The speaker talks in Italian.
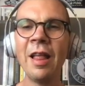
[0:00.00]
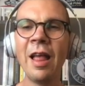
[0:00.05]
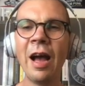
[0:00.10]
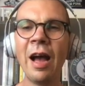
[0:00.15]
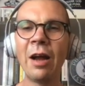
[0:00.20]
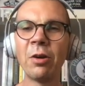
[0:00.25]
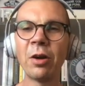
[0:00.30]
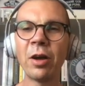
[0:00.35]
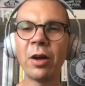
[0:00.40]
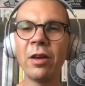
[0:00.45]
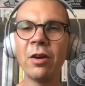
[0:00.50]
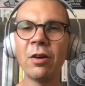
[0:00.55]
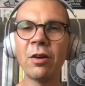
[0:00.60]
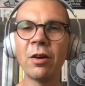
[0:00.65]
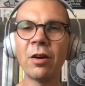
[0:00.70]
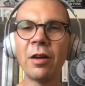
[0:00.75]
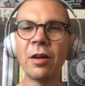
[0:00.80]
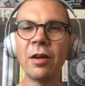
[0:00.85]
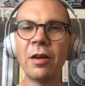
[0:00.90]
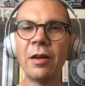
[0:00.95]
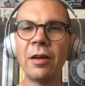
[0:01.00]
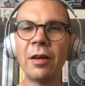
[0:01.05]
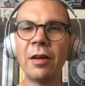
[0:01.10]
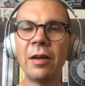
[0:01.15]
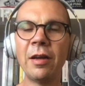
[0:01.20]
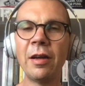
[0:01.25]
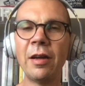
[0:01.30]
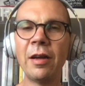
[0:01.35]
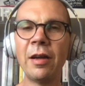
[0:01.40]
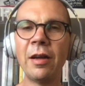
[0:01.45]
Allora io
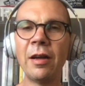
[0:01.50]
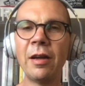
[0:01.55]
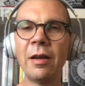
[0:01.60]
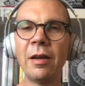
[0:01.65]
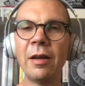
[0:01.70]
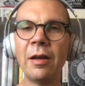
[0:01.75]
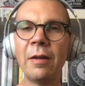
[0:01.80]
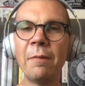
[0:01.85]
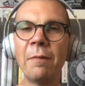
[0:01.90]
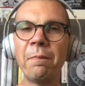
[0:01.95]
eh,